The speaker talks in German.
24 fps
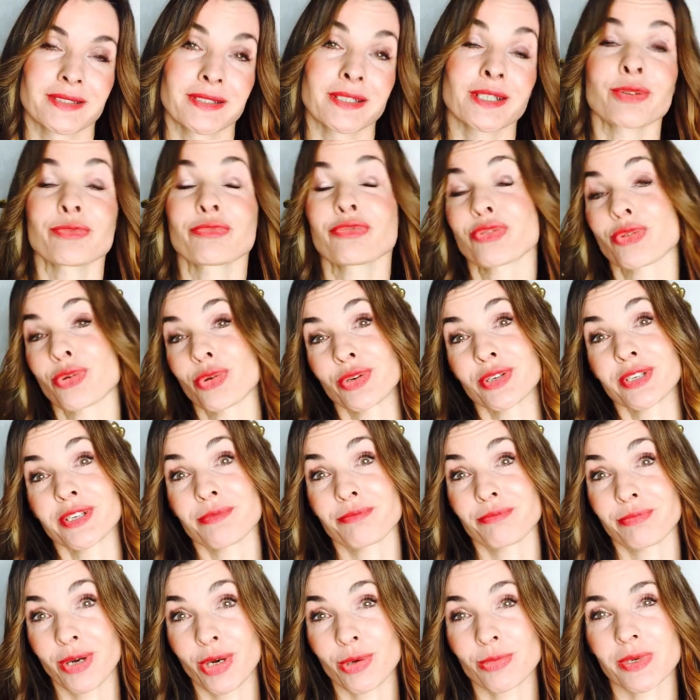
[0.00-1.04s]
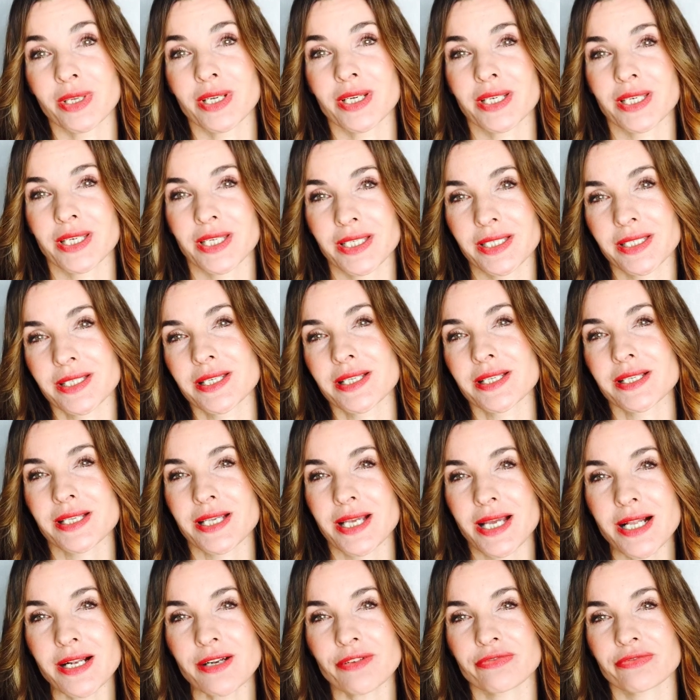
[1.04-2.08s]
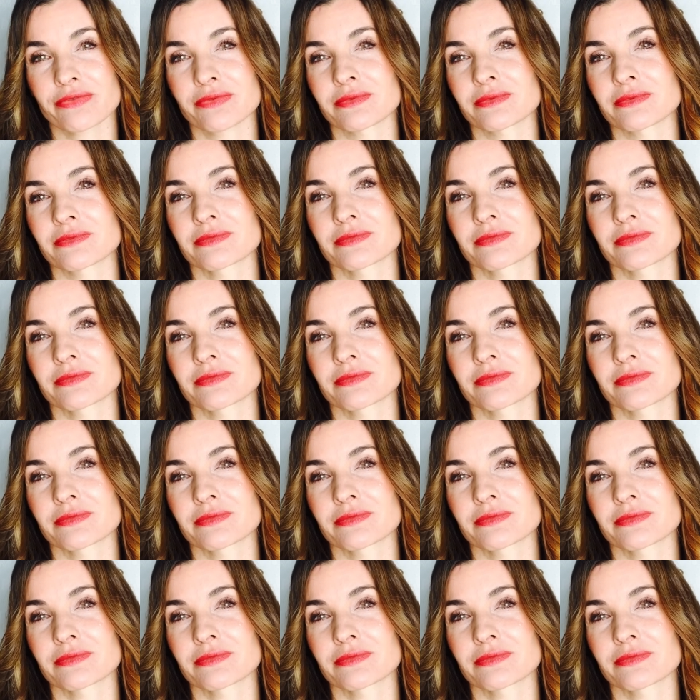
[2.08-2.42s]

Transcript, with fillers: ihrem Freund im Baum der Erkenntnis helfen.